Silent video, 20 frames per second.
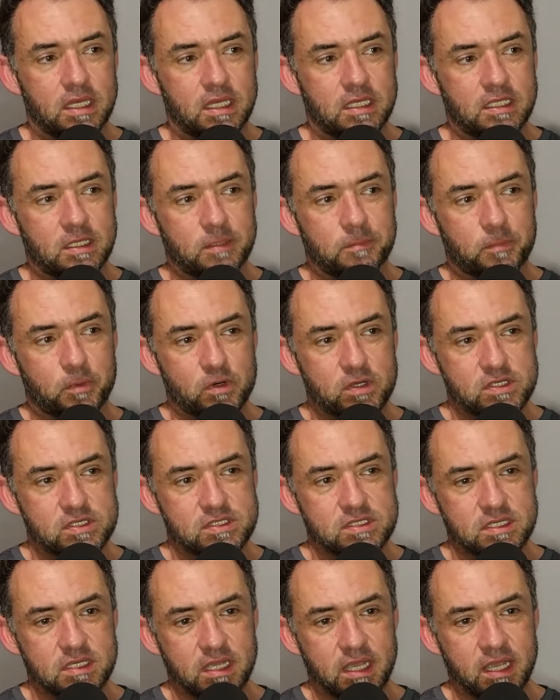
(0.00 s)
e
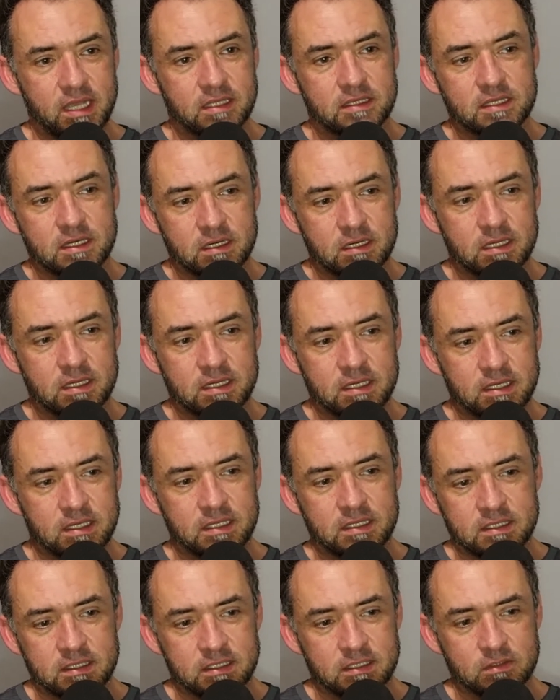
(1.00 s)
depois entra
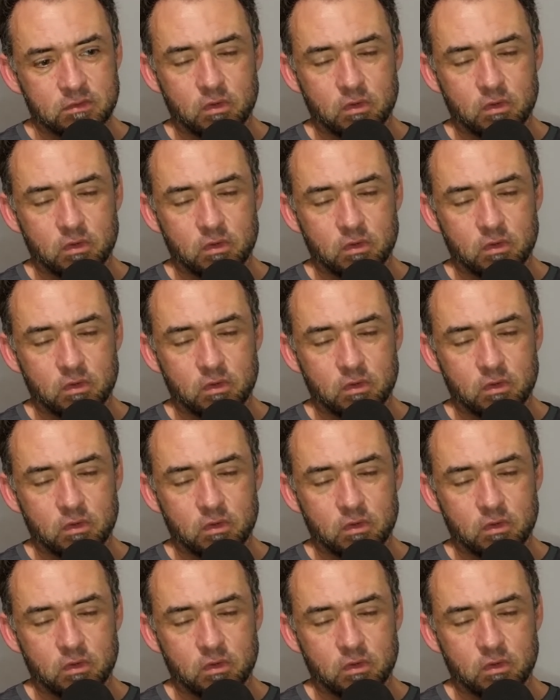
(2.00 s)
na,